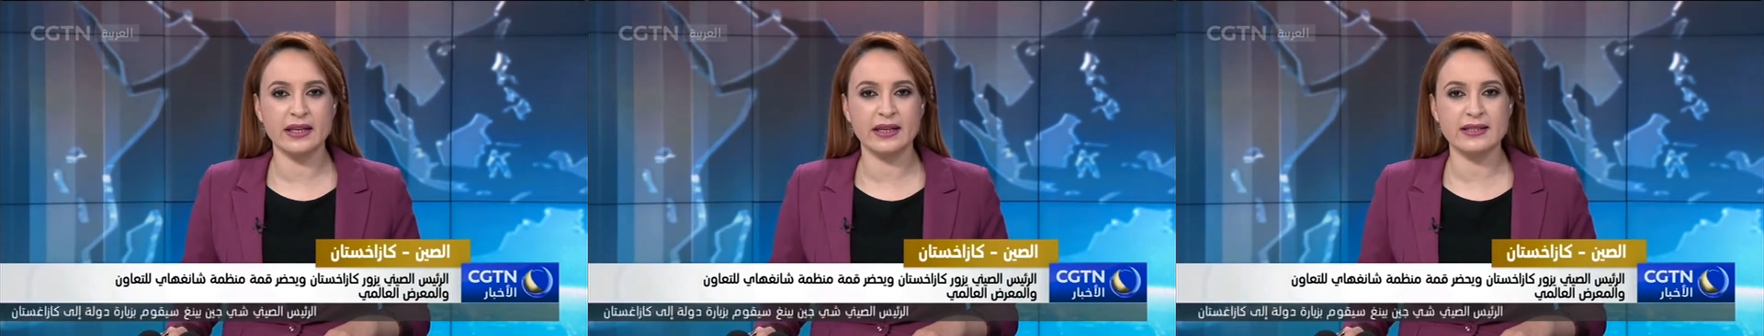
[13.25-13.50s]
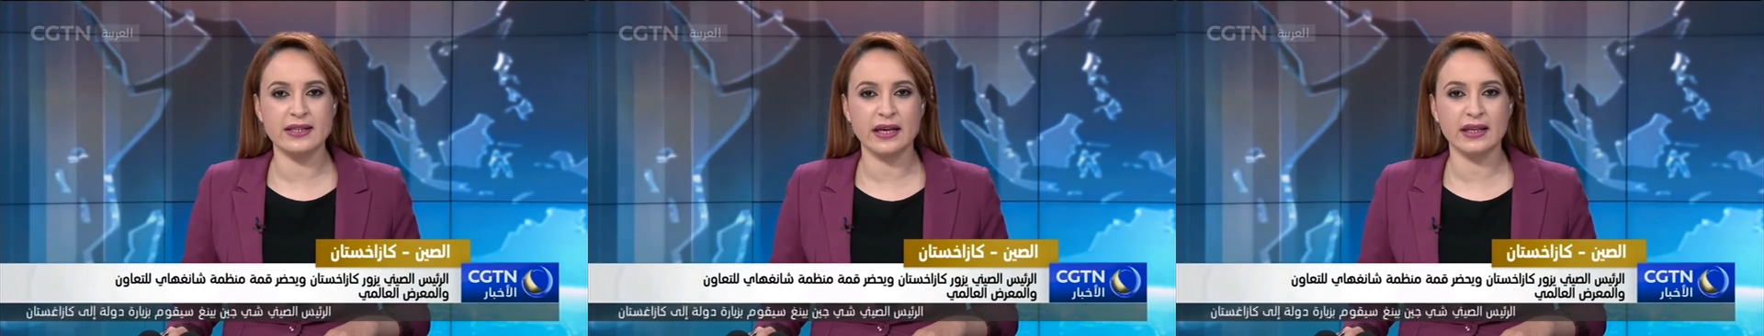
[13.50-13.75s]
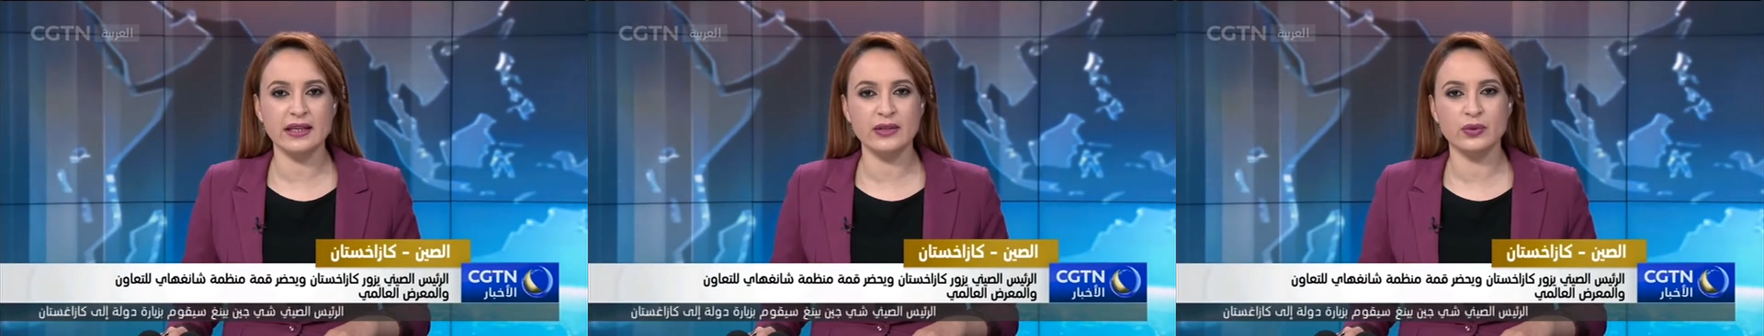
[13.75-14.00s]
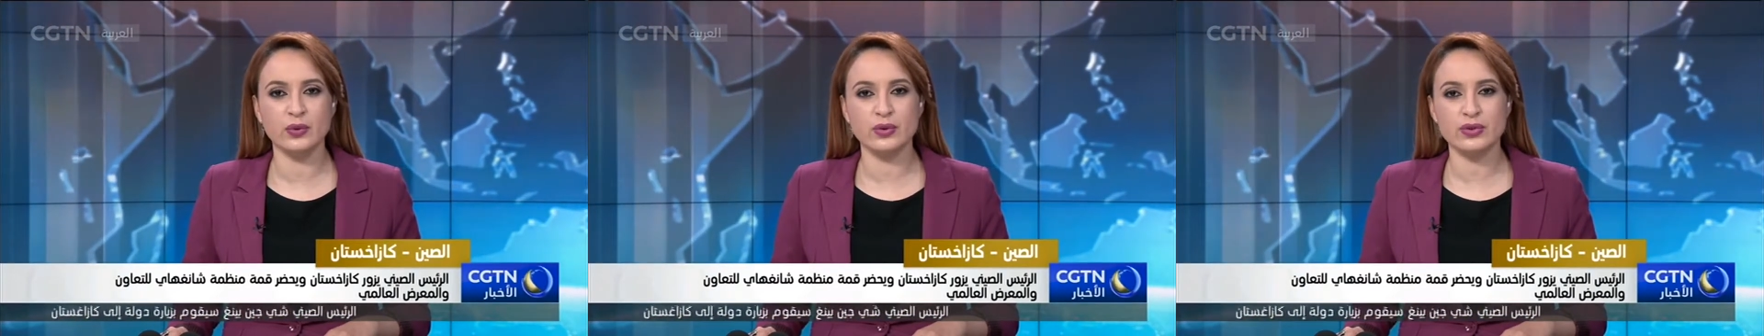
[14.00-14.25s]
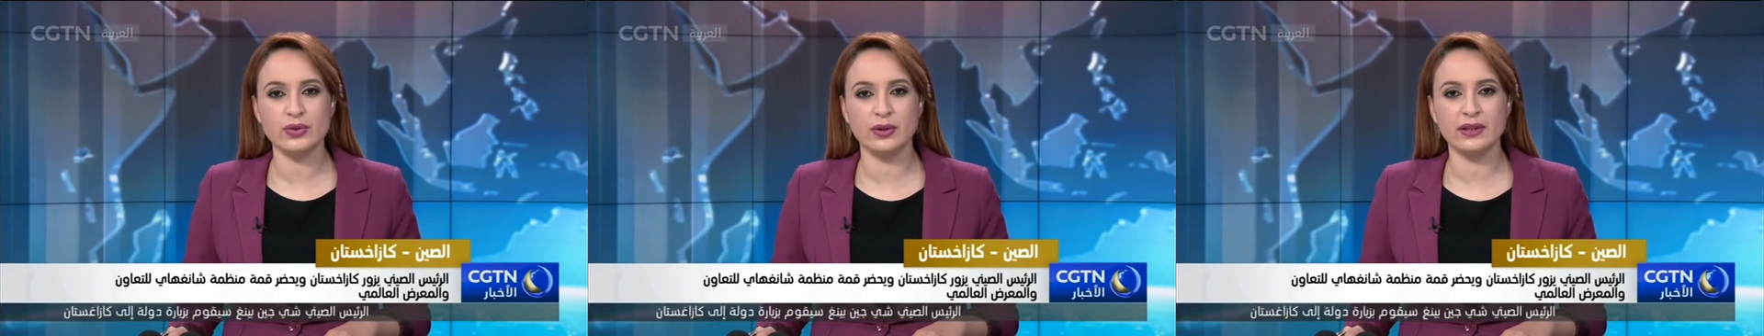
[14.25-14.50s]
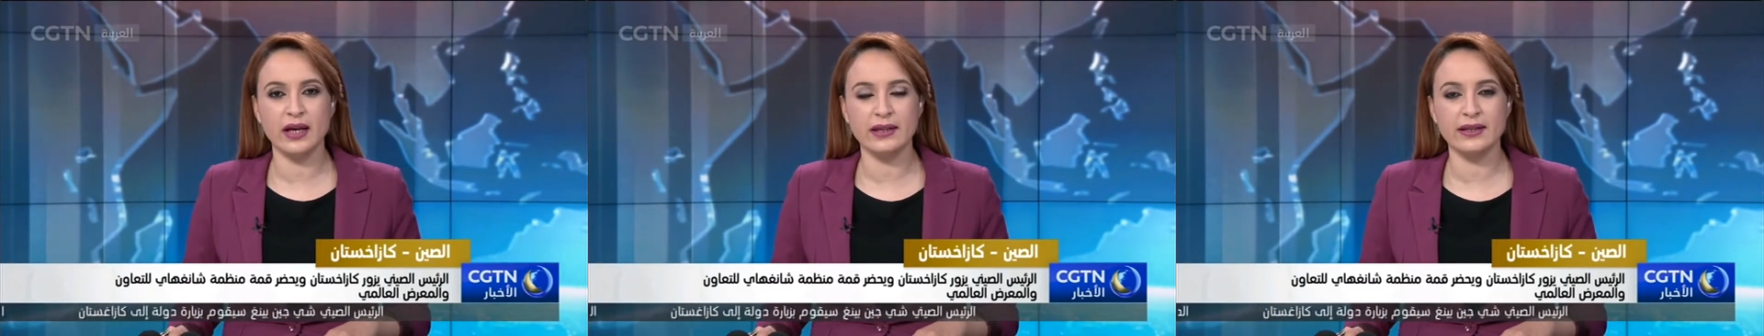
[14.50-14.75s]
الكازاخي نور
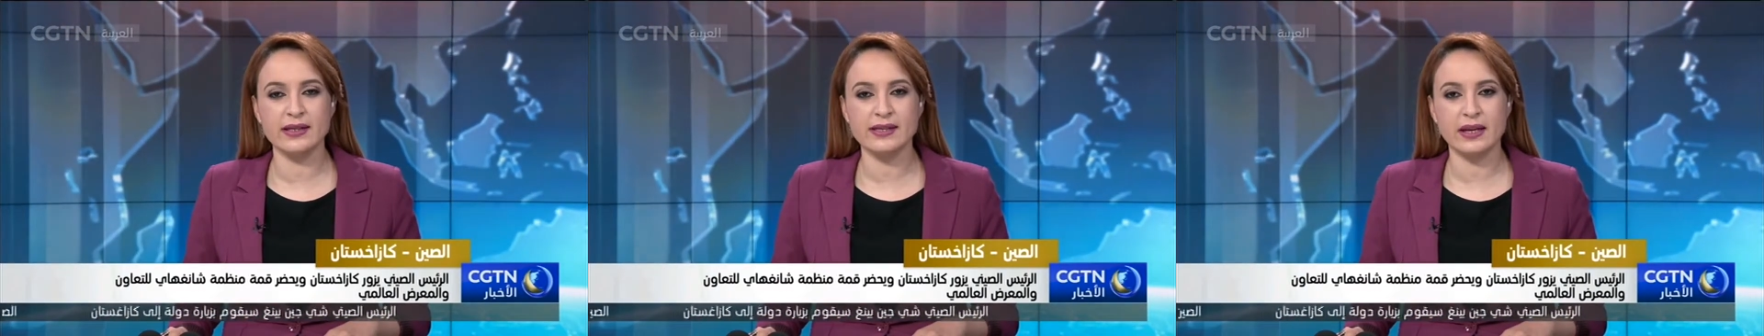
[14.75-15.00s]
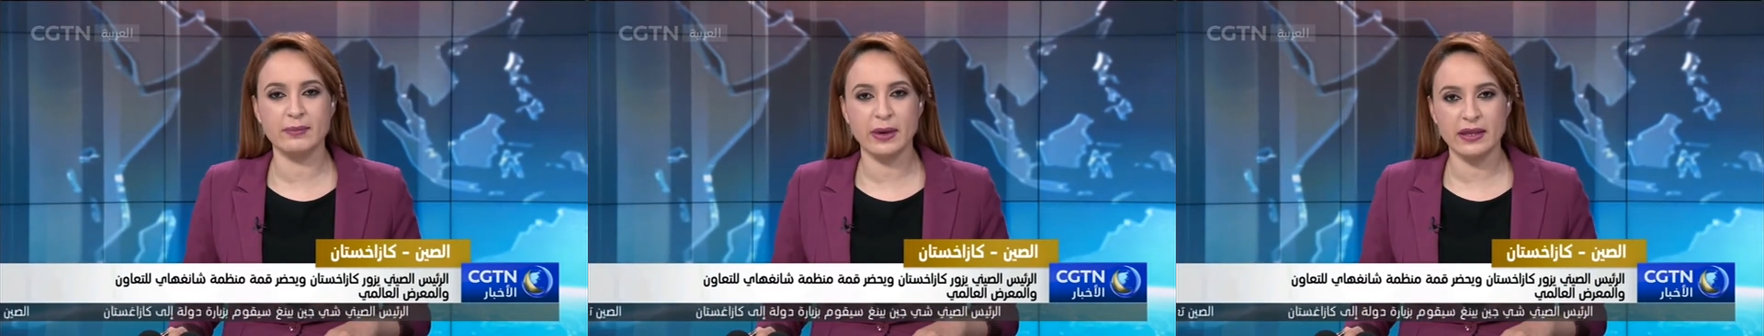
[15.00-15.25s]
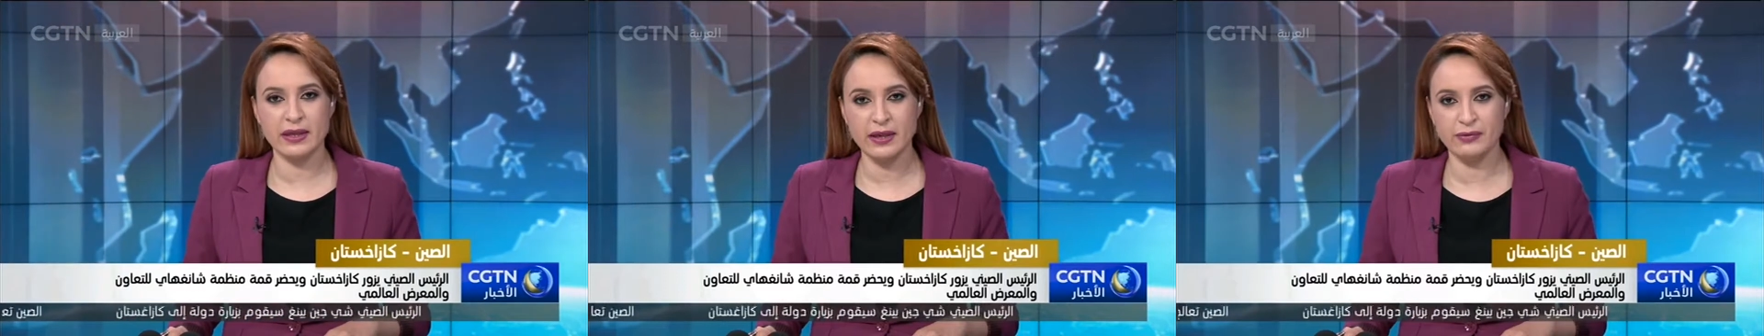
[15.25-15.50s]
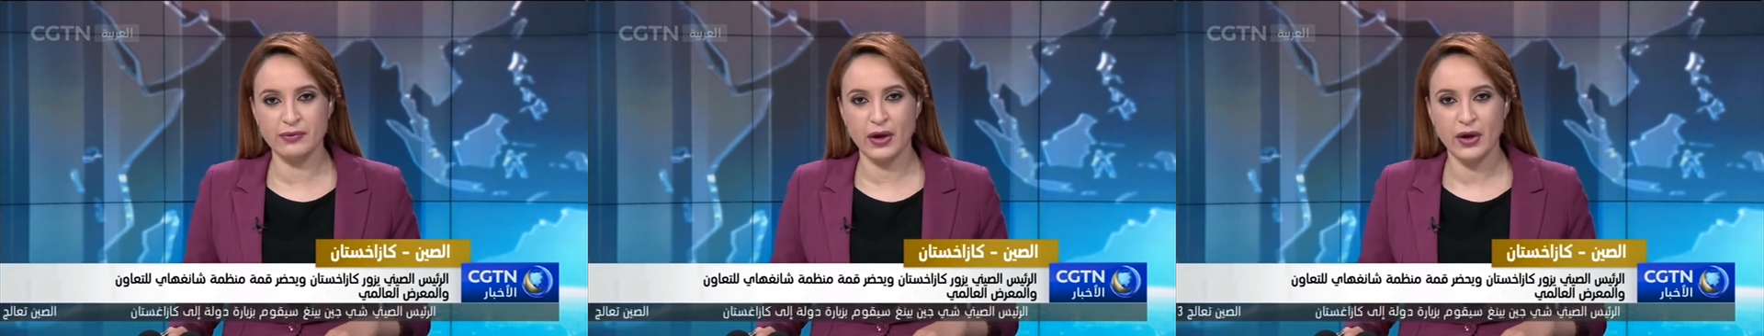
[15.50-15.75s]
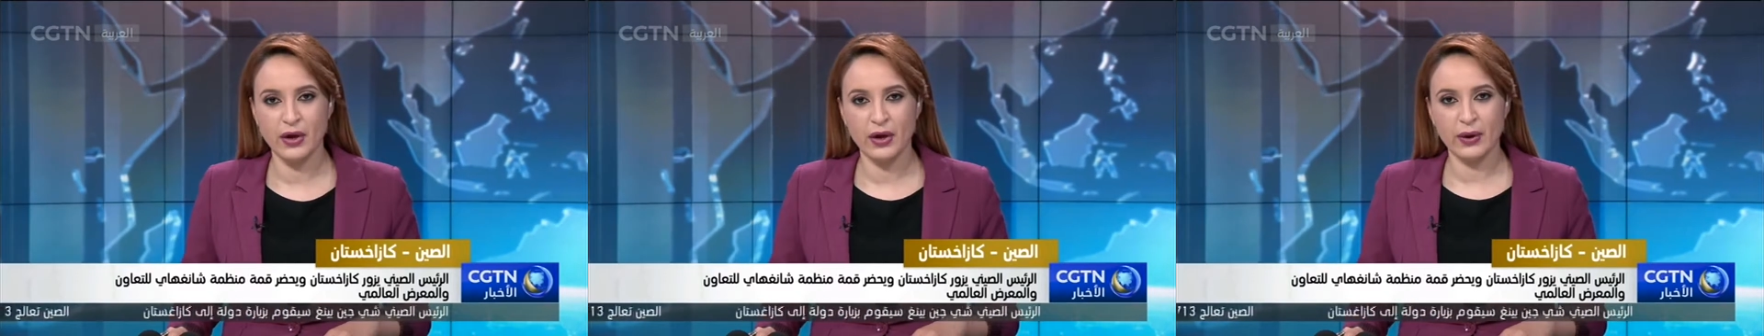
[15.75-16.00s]
سلطان نزرباييف